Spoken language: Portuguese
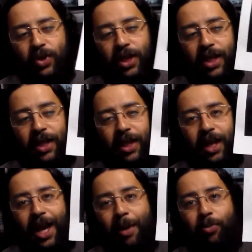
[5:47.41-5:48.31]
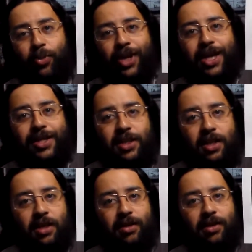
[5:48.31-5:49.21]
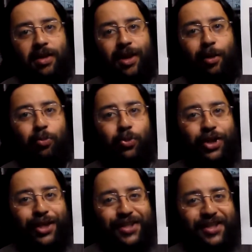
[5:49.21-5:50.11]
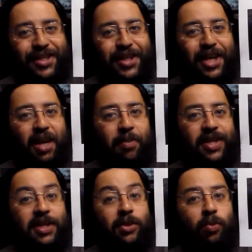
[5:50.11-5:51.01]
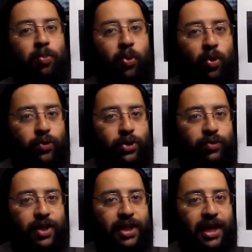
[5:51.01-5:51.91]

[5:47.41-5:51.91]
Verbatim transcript: isso aqui é a burguesia. A burguesia que representa o povo de